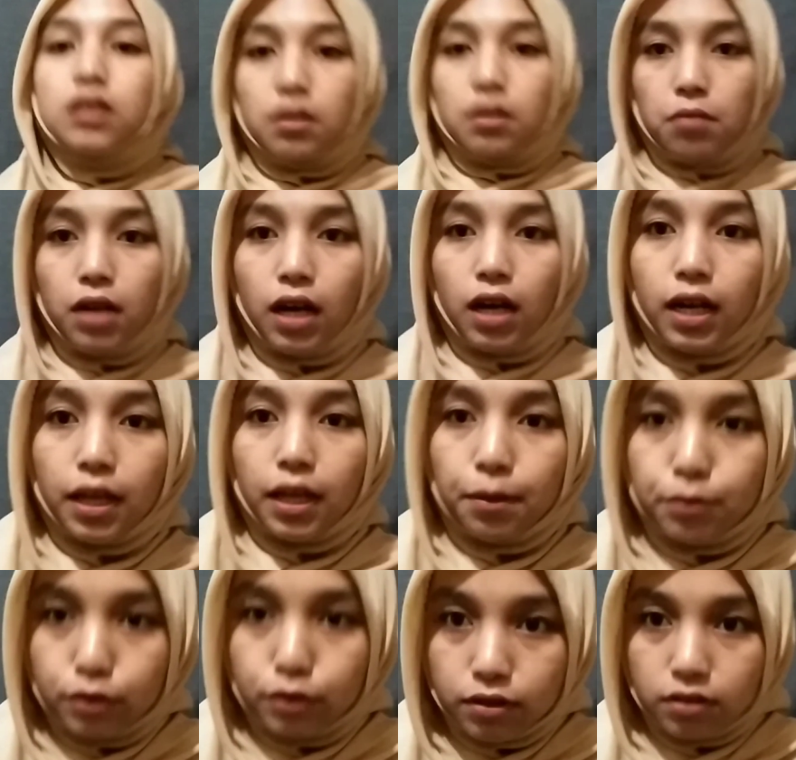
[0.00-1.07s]
Belakangnya
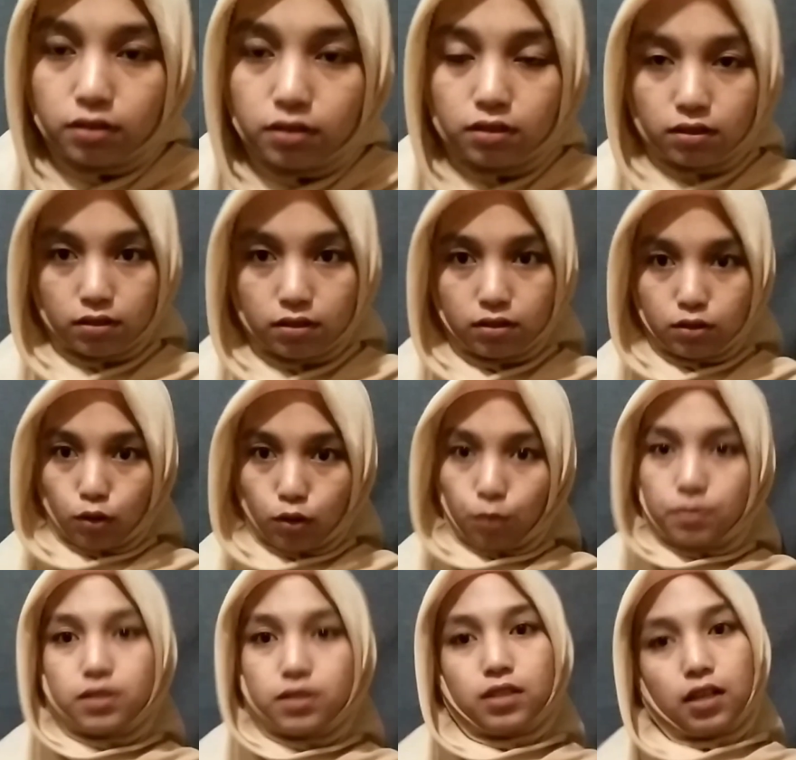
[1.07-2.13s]
pun cukup
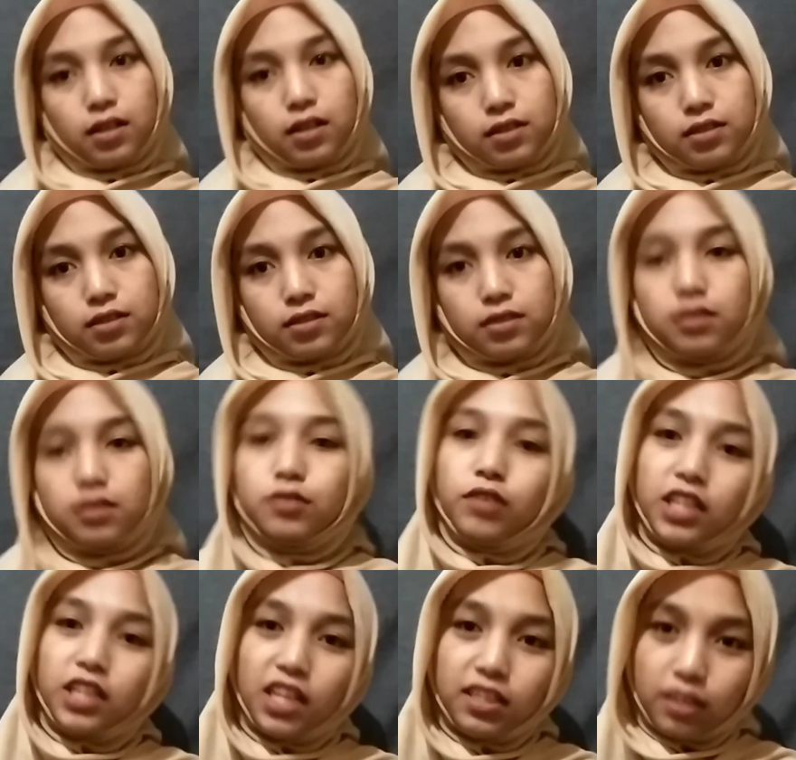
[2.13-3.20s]
besar dan
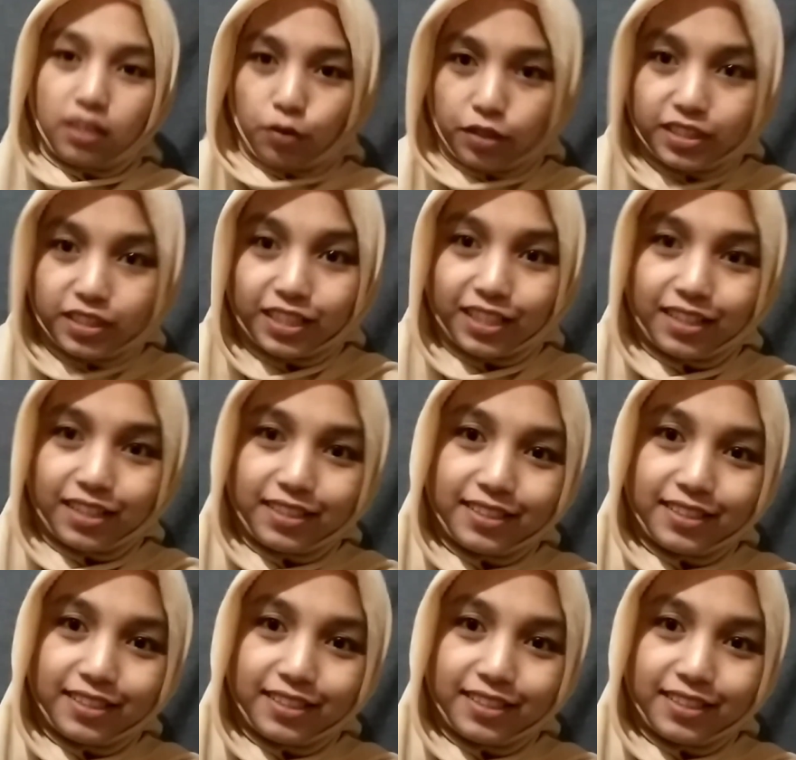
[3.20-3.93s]
juga tidak terlalu kecil.